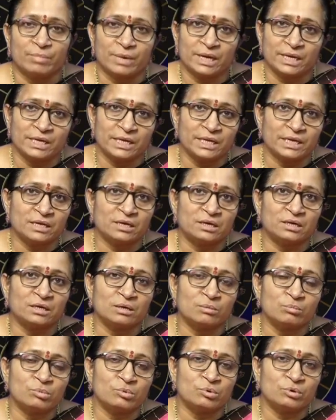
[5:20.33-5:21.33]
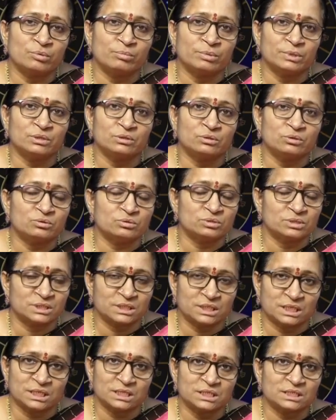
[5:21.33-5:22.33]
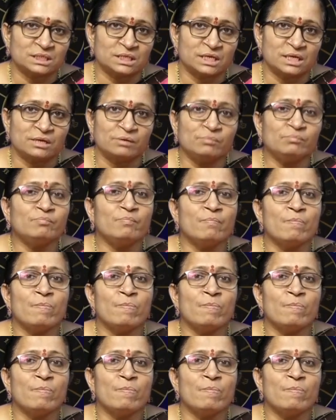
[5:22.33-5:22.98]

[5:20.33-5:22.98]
బయటికి రాకపోవడం ఎంతో శ్రేయస్కరం